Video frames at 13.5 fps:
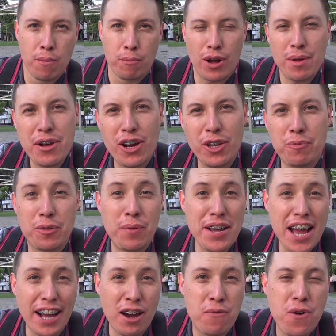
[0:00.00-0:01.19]
Bueno amigos, pues
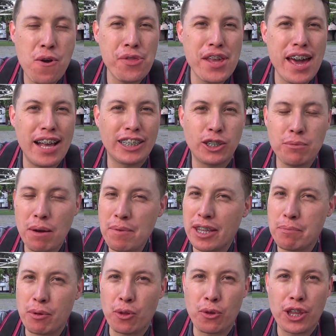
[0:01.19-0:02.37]
vaya que fue un día
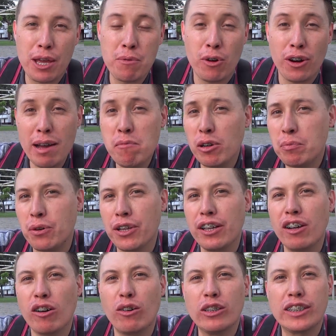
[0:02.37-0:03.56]
sumamente productivo. Hemos
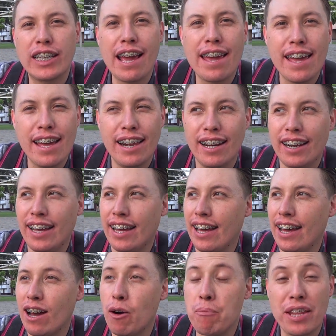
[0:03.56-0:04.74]
podido conseguir
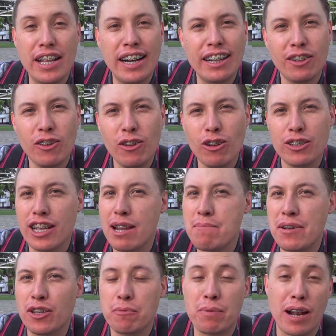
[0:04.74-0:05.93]
eh, obtener todos los
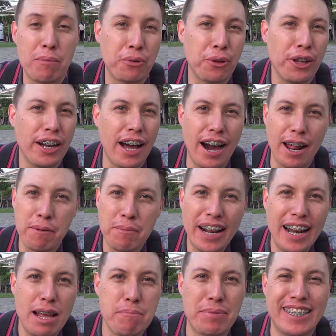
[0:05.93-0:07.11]
elementos para poder
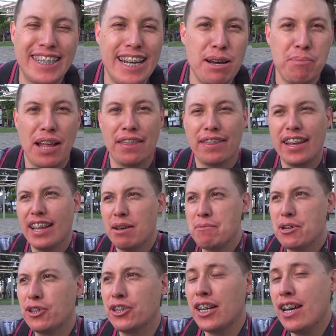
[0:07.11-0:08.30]
armar la pecera plantada
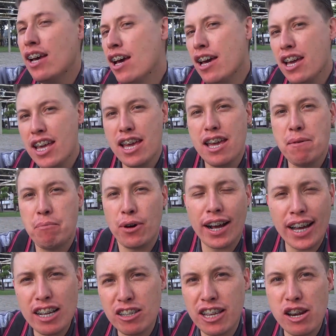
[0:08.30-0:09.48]
amigos. Y por
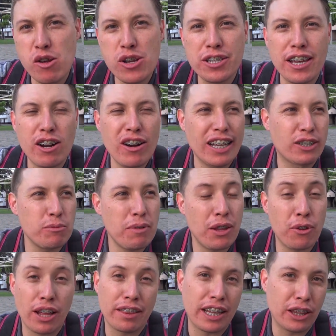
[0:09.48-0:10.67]
aquellos que no hicieron la suma
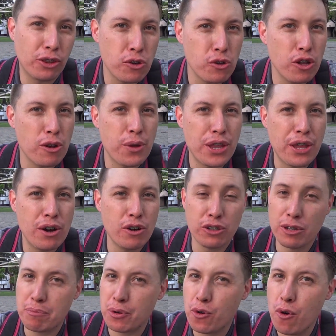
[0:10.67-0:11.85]
durante todo el video, no
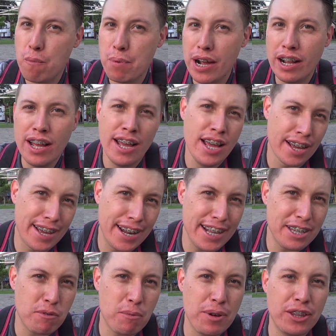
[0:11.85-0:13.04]
se preocupen, que en
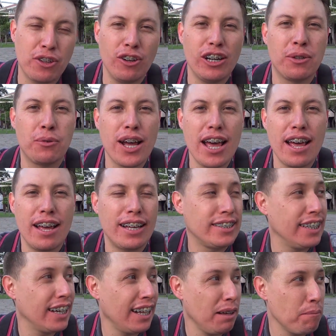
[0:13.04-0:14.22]
este momento les voy a
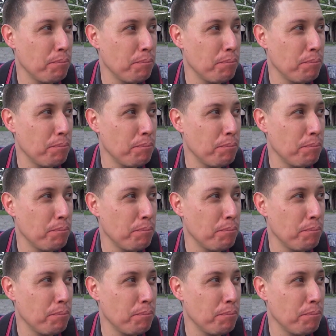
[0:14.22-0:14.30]
decir